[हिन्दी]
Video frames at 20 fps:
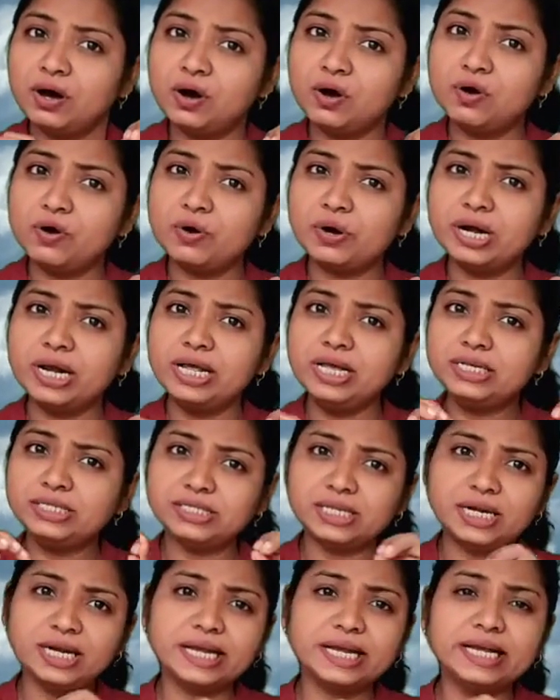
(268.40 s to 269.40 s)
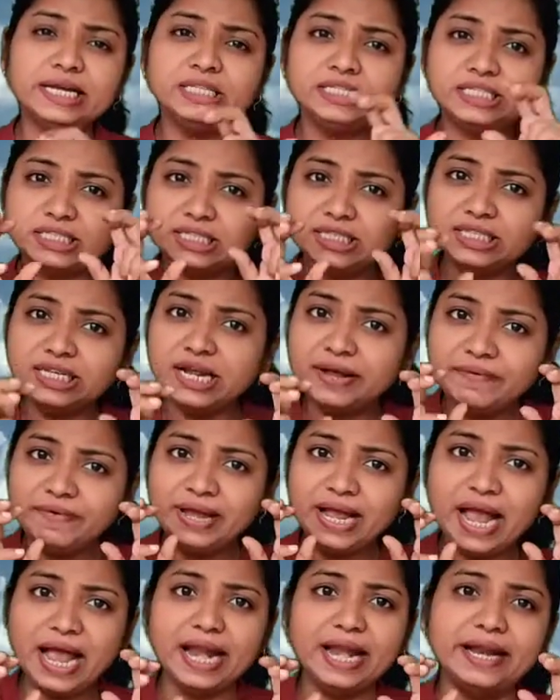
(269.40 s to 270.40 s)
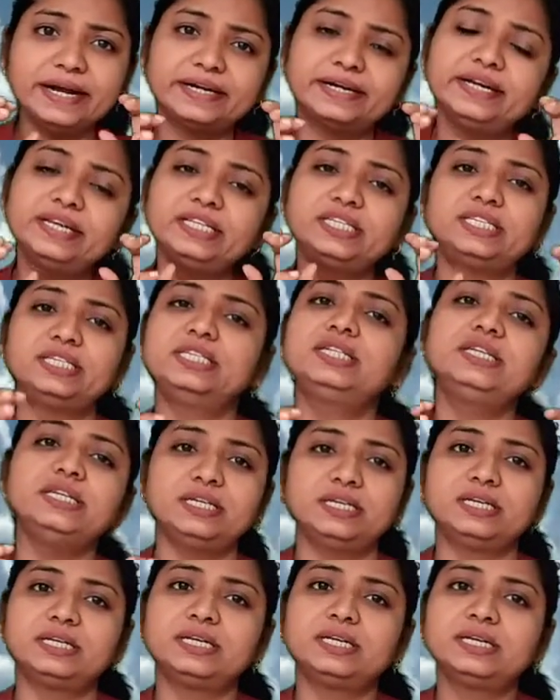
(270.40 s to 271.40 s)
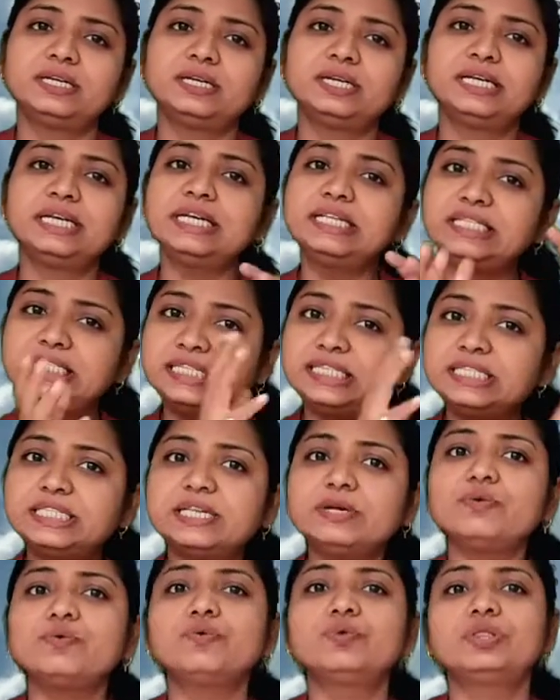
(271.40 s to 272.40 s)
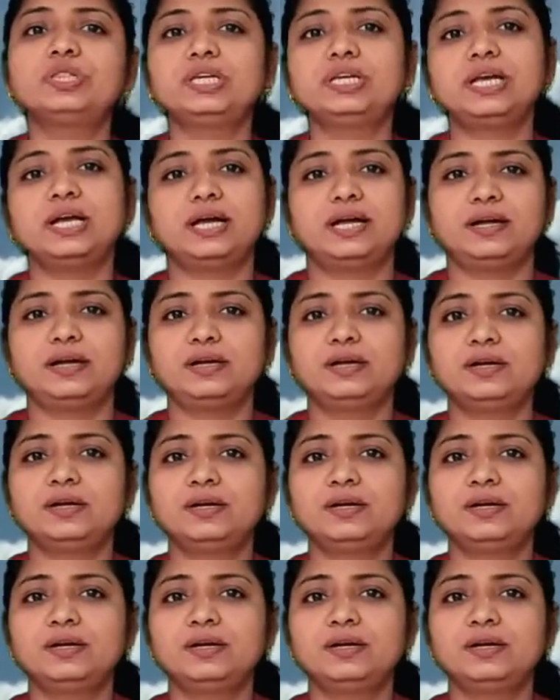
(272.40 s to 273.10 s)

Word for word: और इस तरह की जितनी भी इलेक्ट्रिसिटी की चीज़ें होती हैं